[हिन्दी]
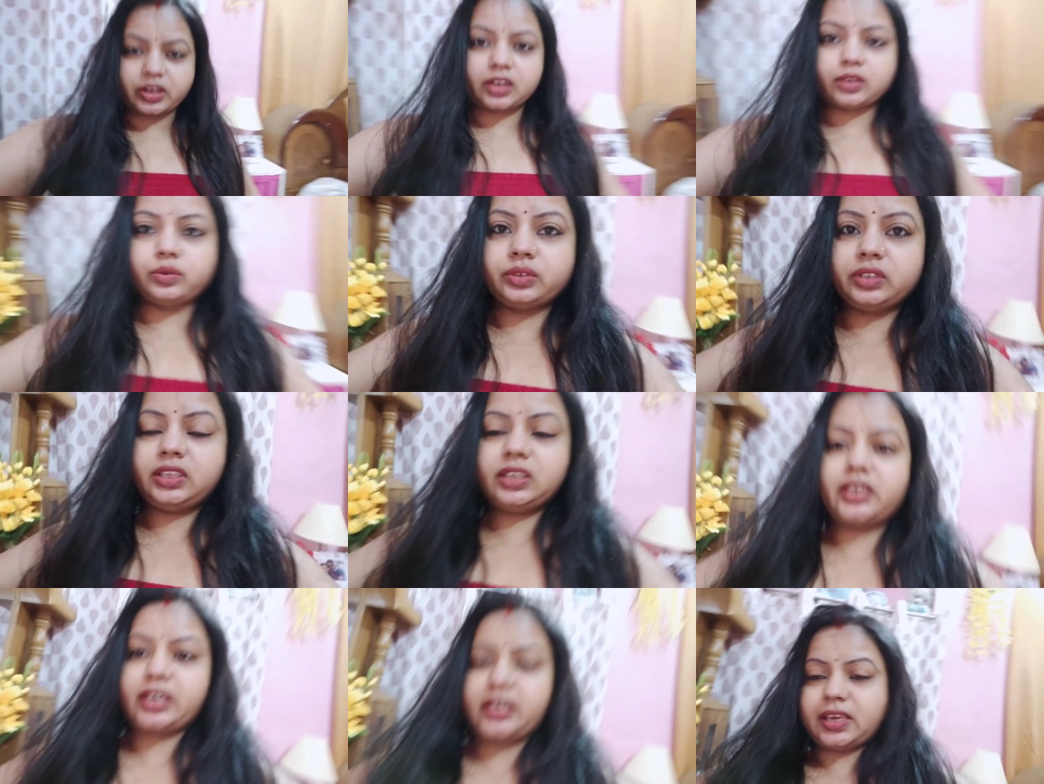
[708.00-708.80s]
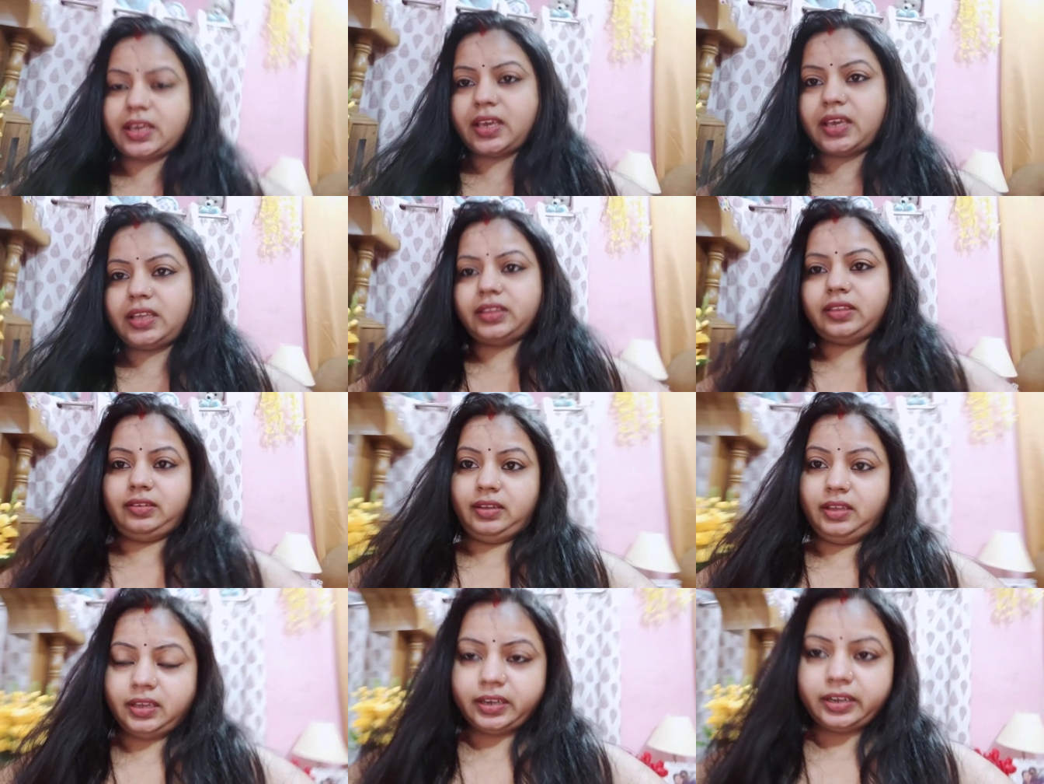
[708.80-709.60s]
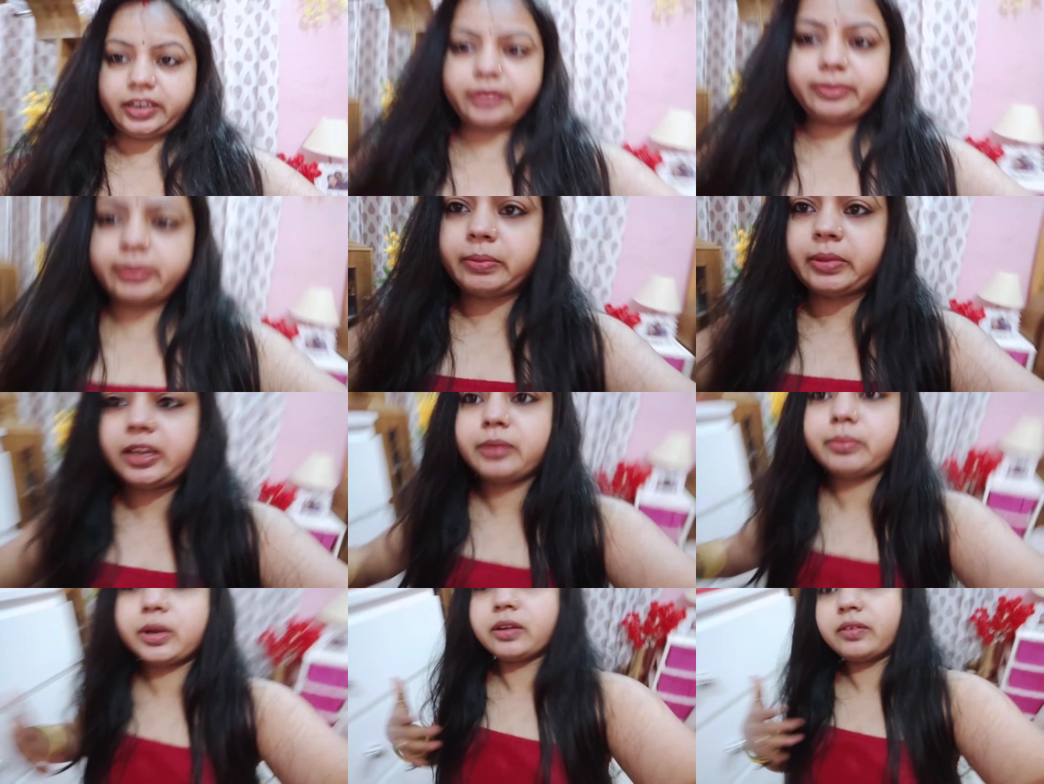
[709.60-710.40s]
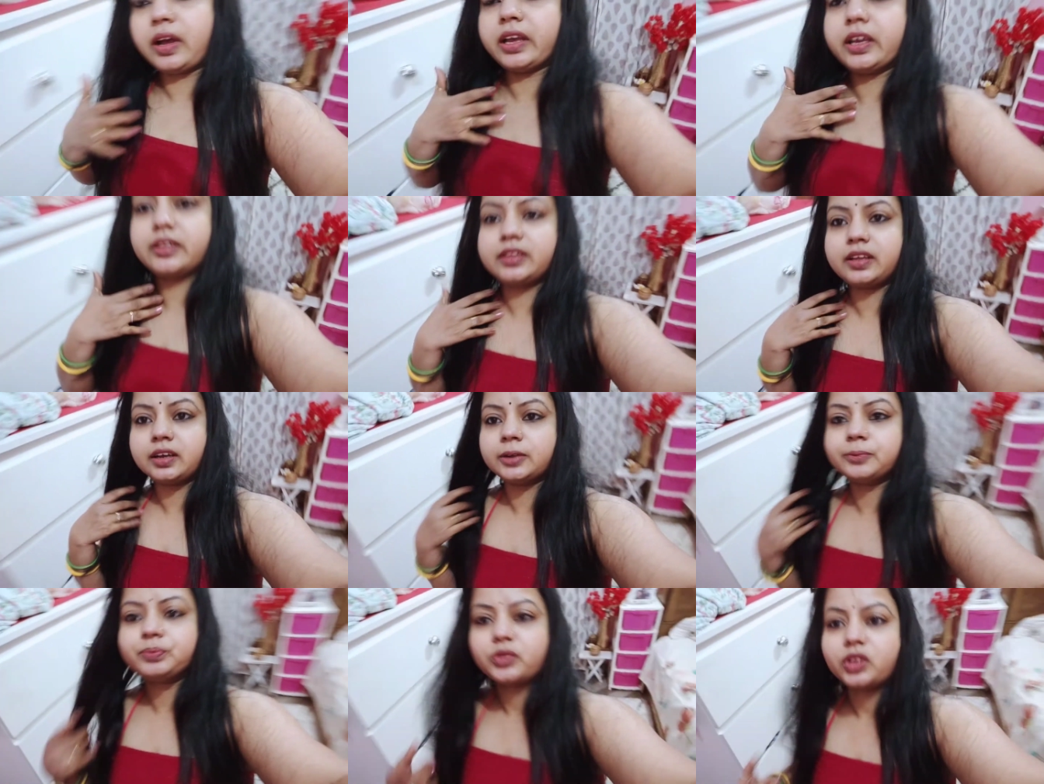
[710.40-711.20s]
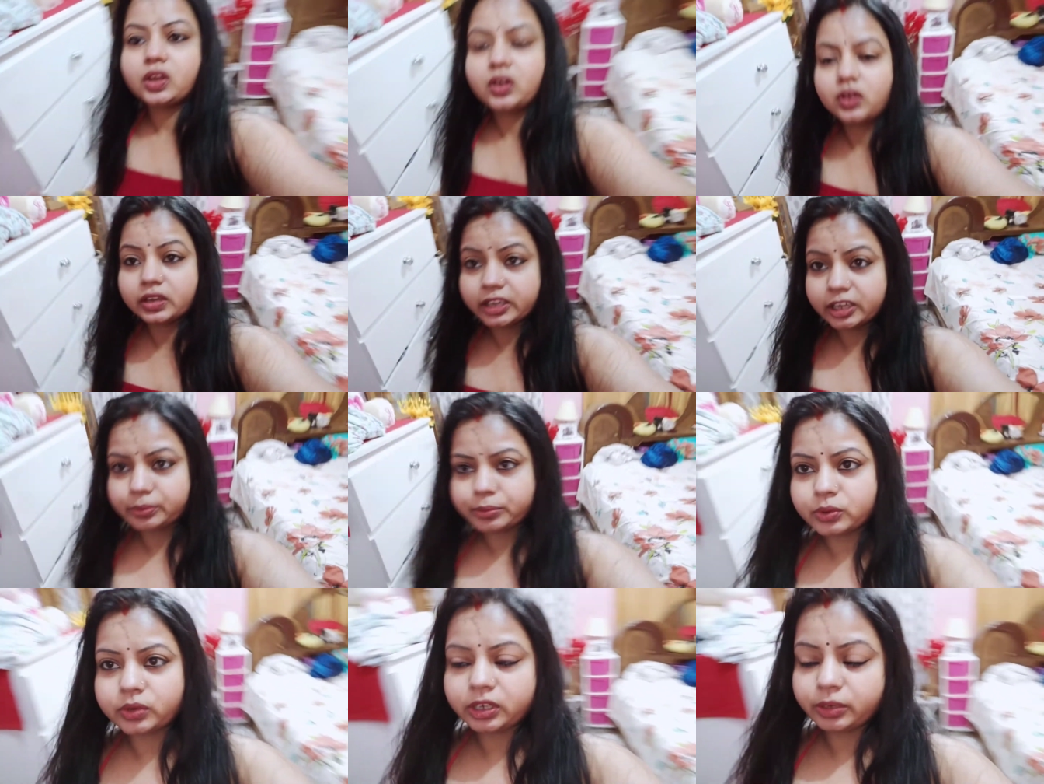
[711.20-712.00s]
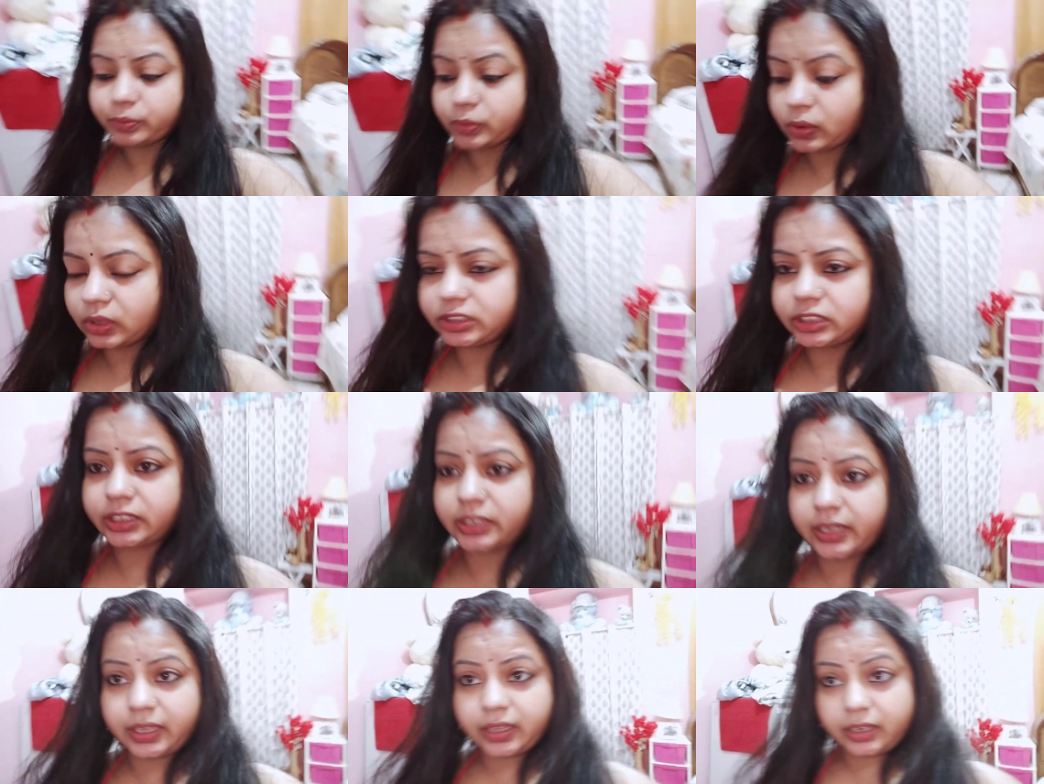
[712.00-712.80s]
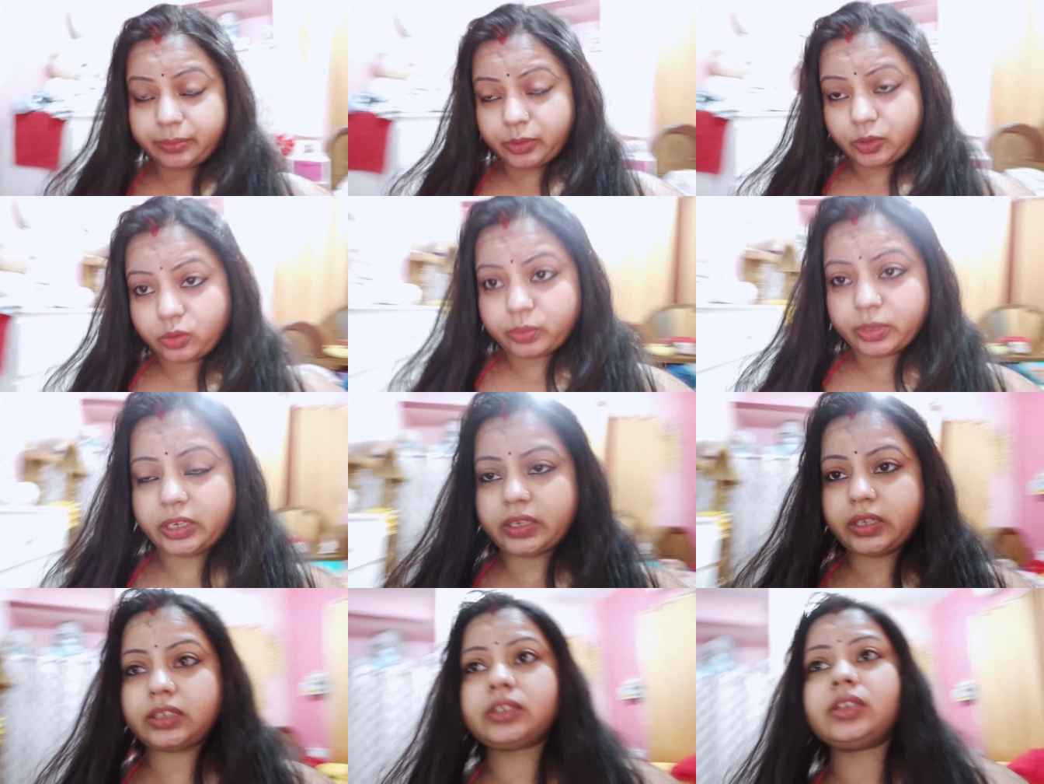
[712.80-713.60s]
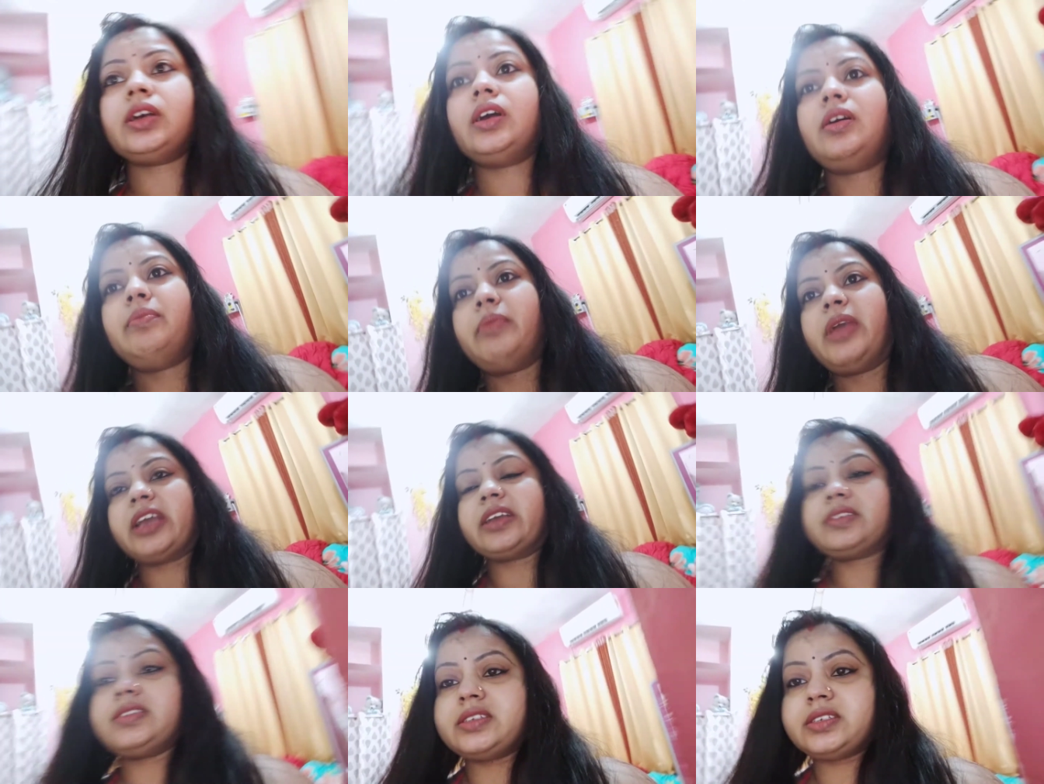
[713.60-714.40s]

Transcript: का कुर्ती है ये 300 में मैंने मंगवाया था गर्मियों के लिए बहुत ज़्यादा गर्मियों में ना मैक्सी